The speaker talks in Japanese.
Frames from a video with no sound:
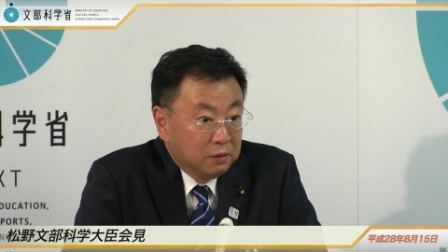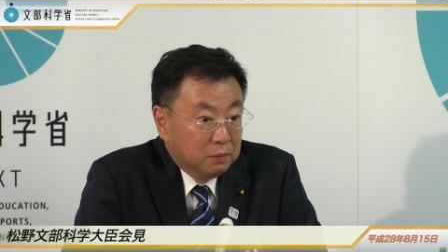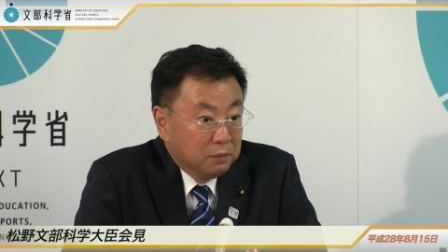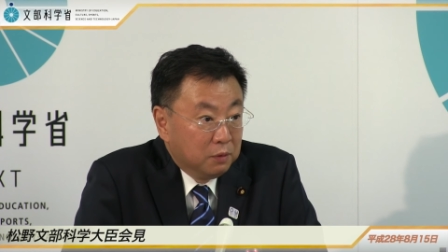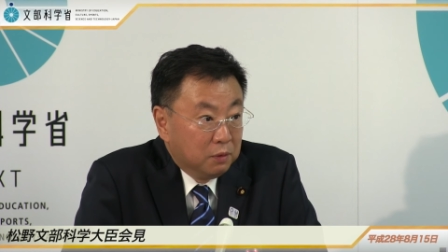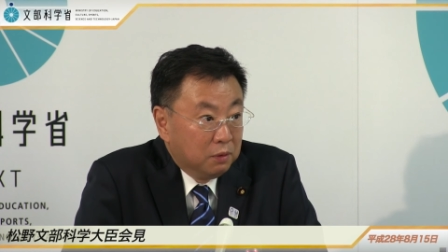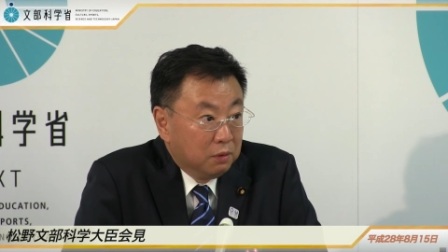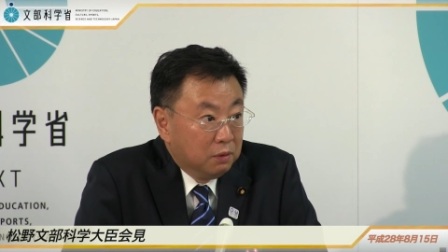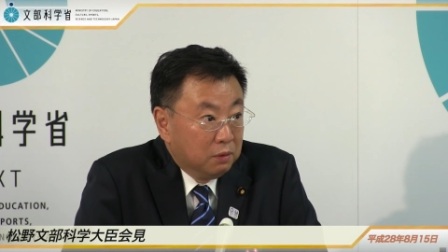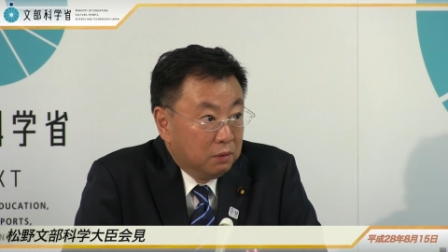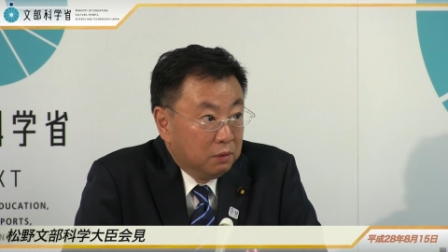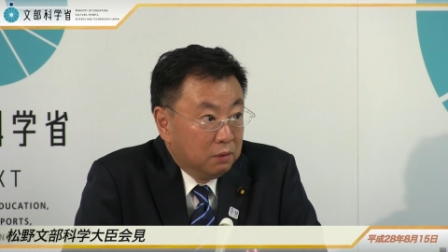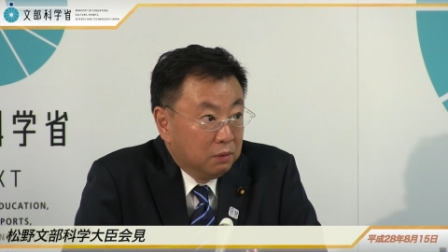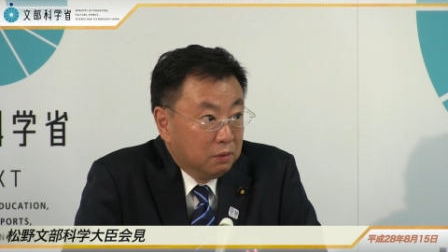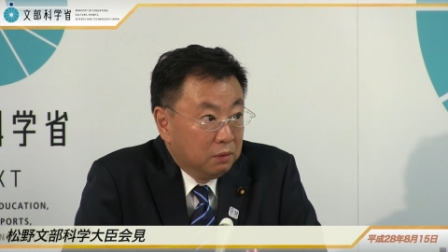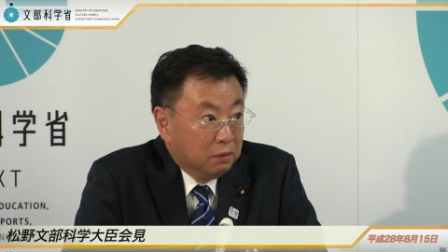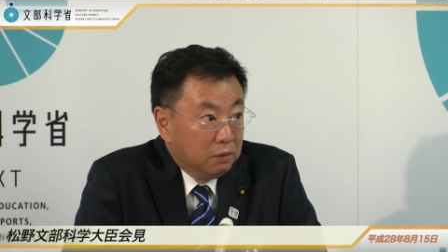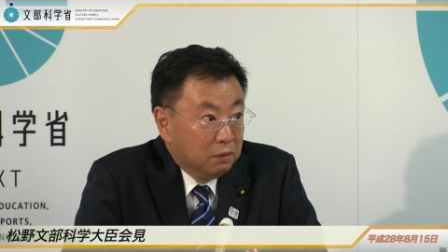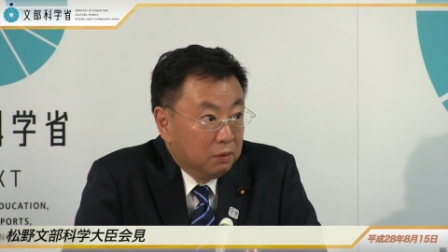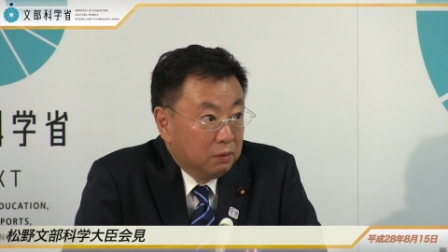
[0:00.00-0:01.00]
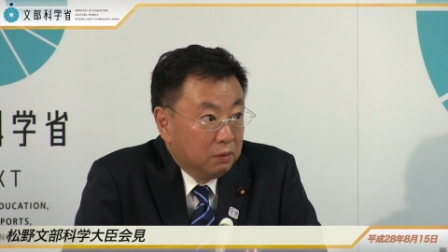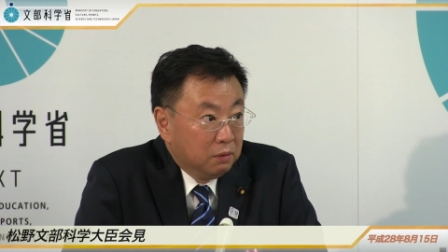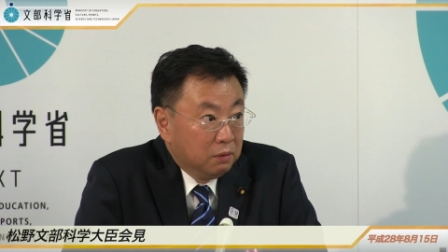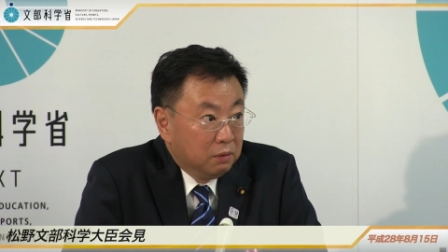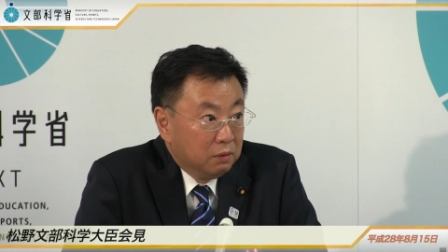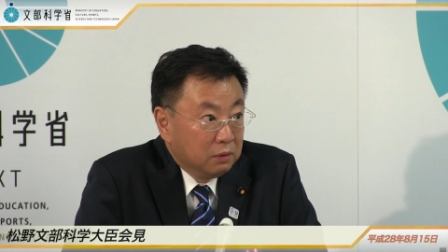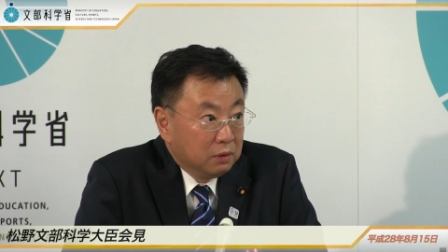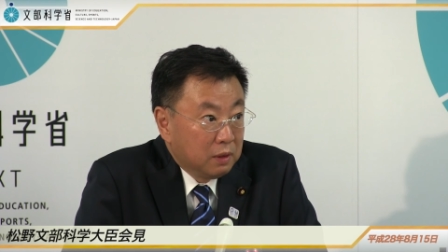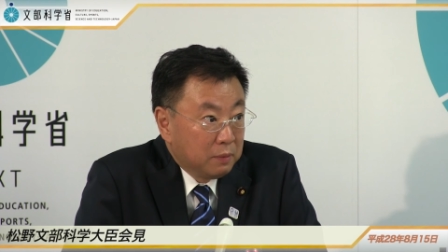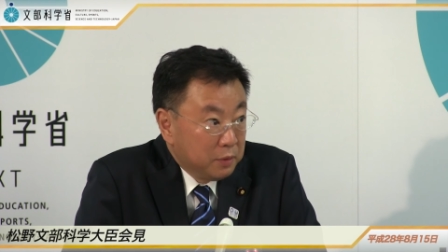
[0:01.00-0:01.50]
それも
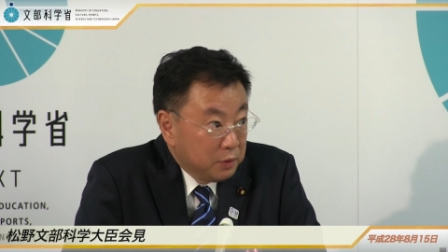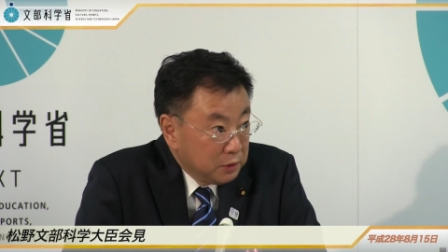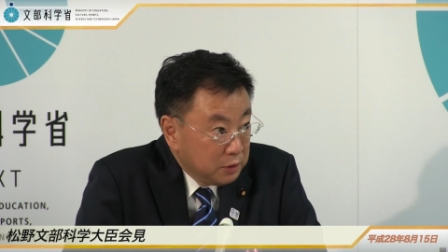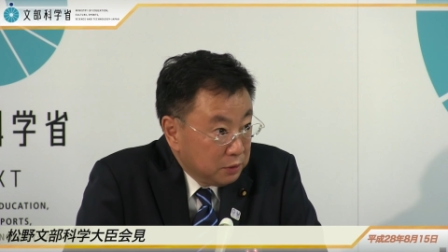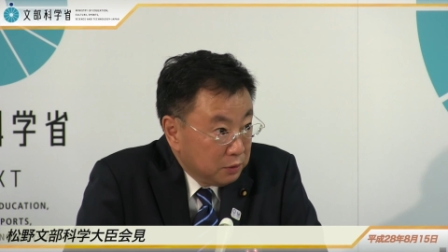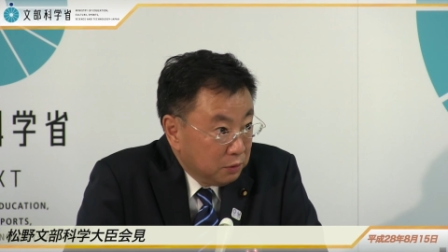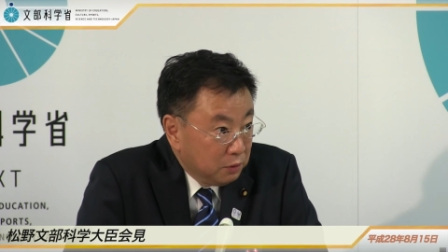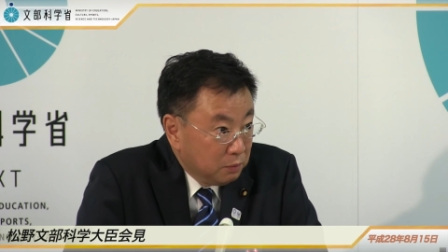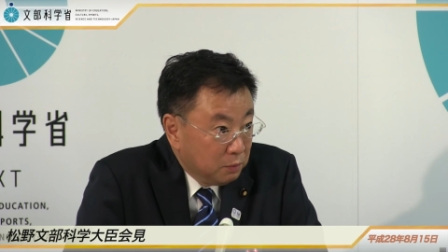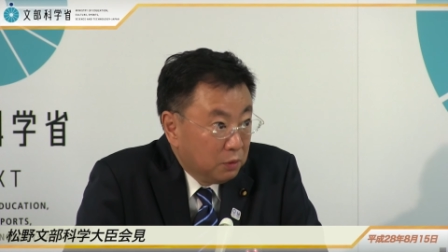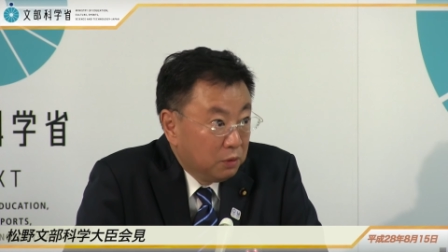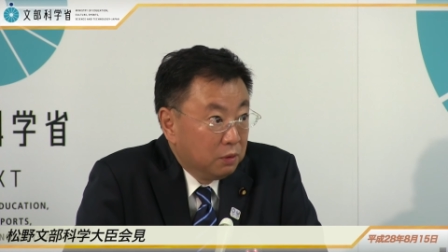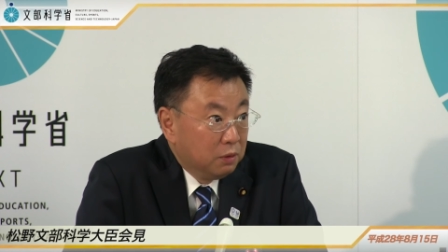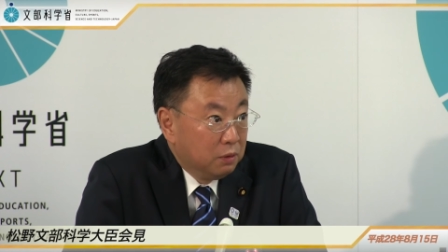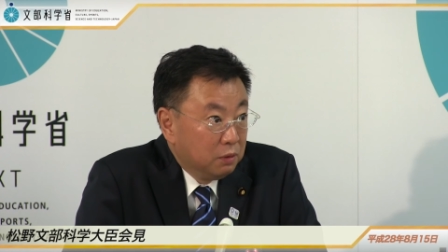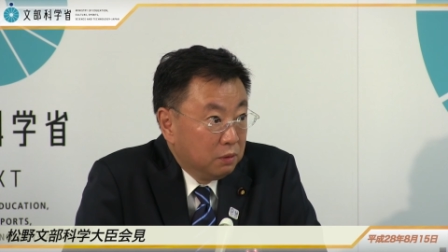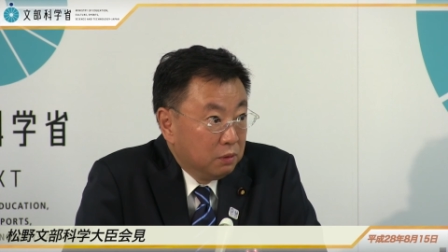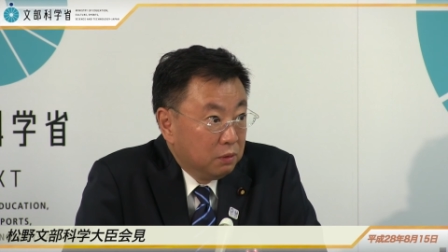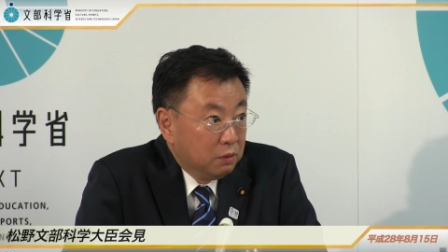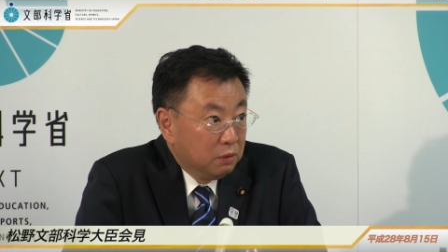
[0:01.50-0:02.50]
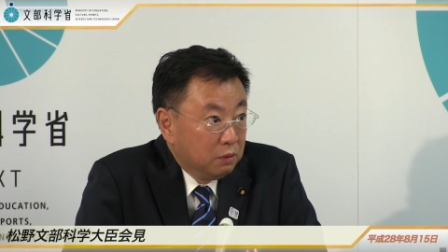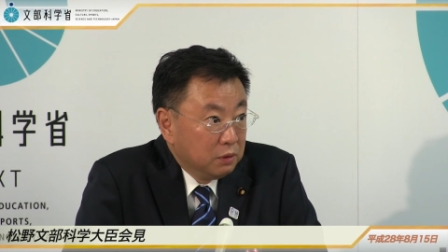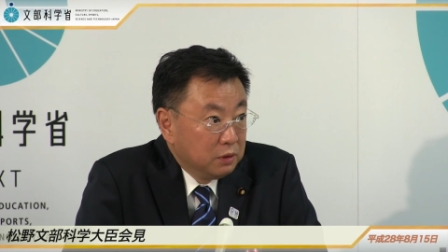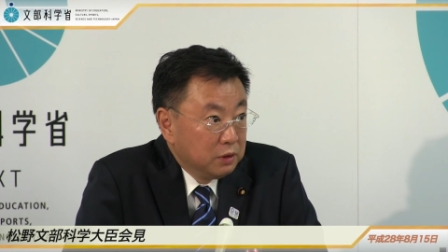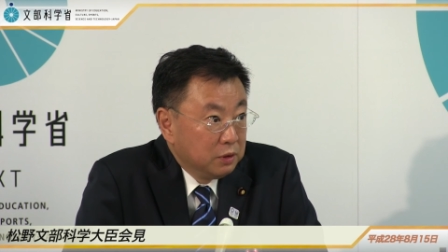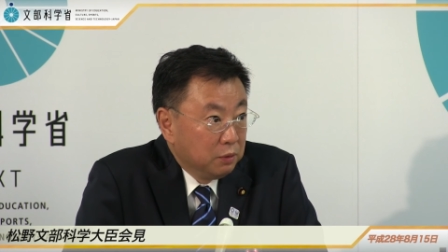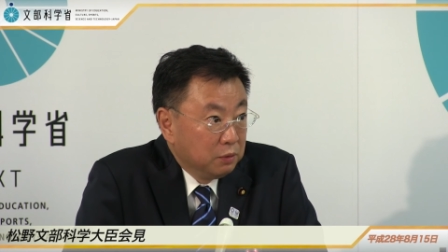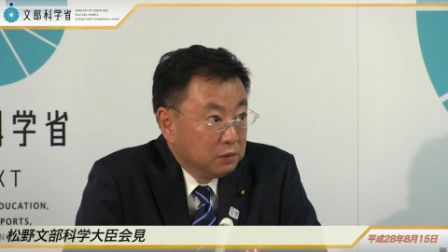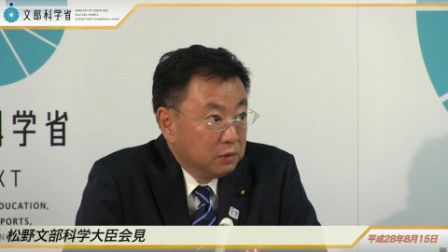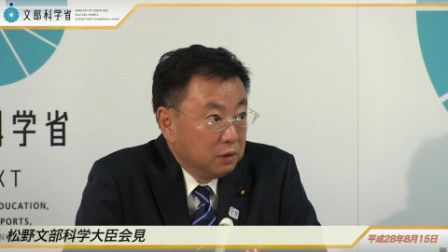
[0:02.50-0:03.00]
玉串料もお
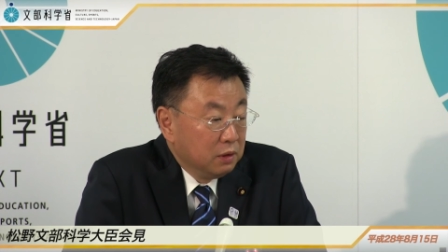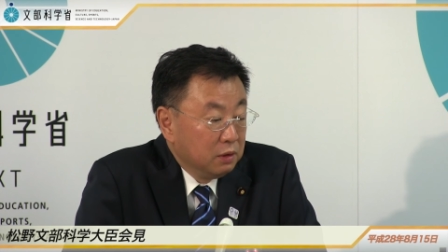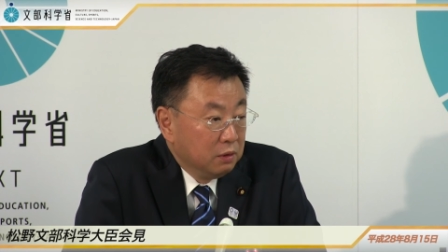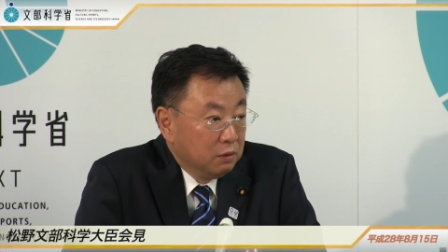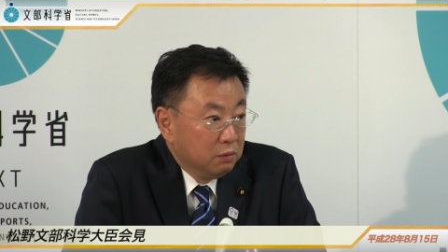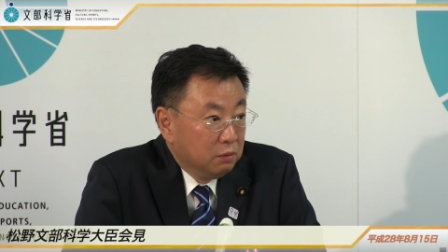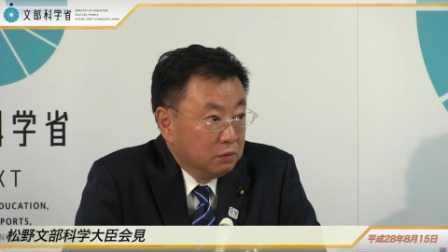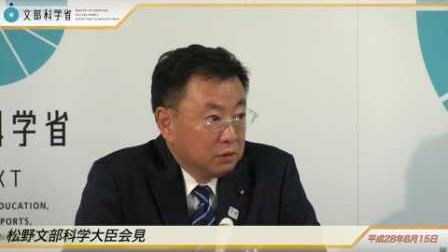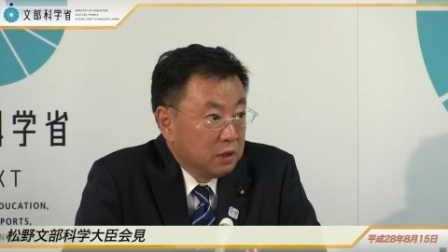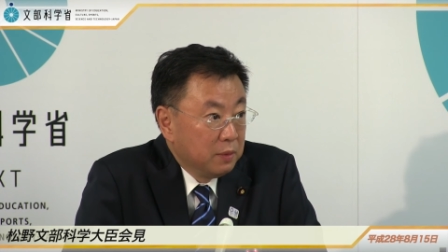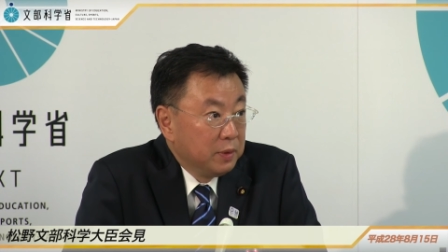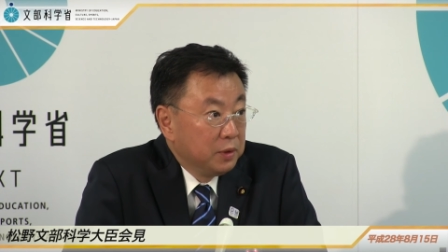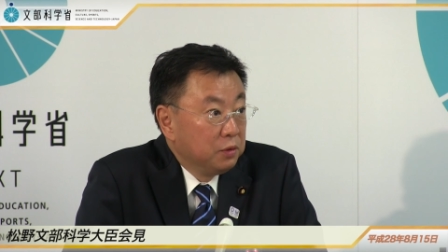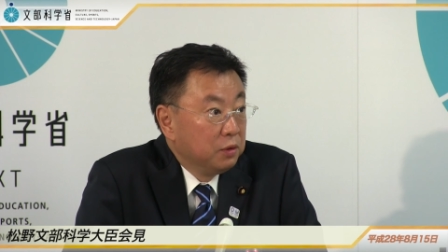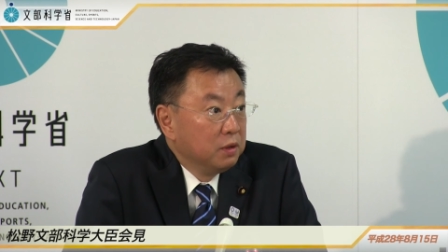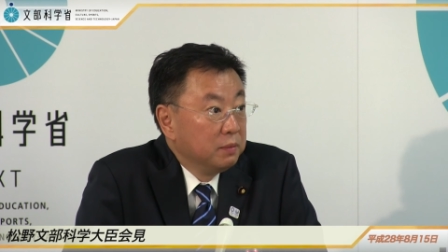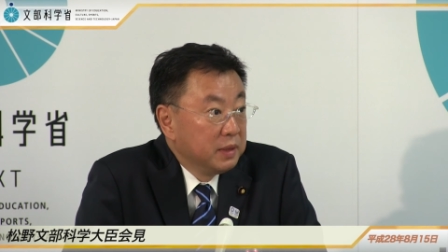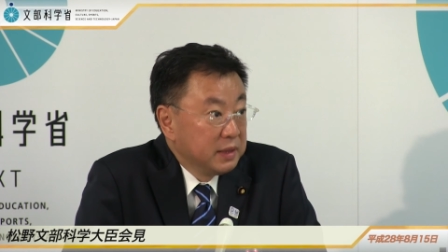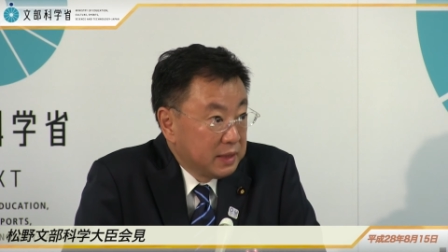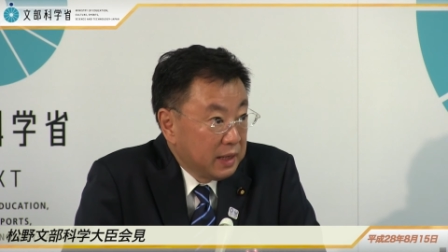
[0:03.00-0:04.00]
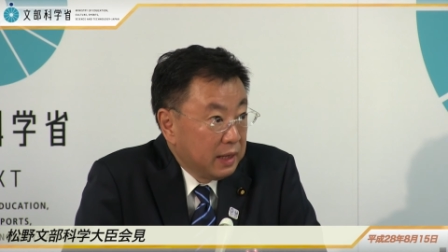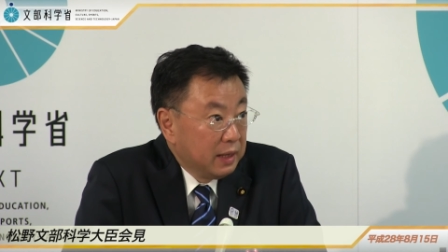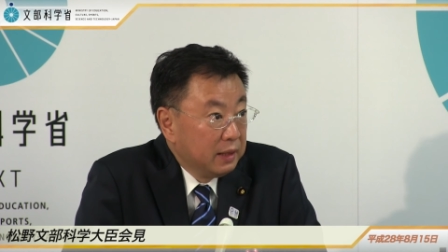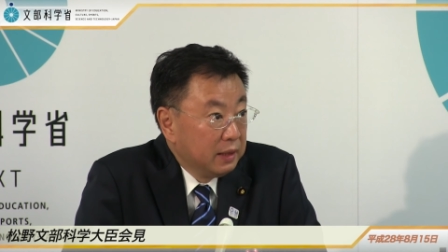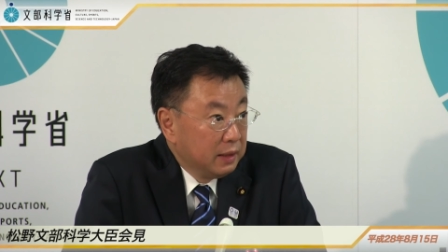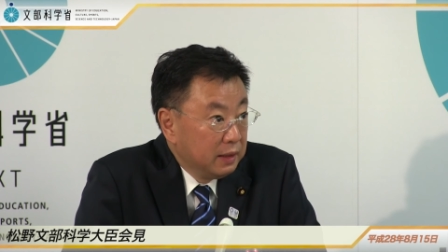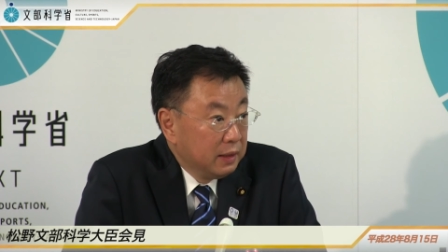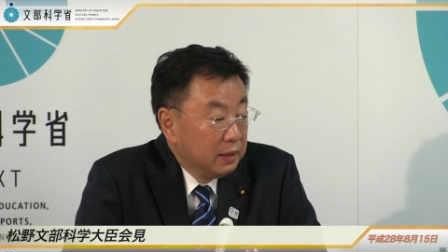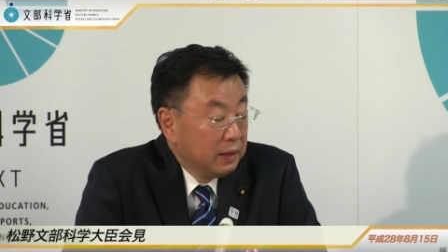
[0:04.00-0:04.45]
指導納めておりません。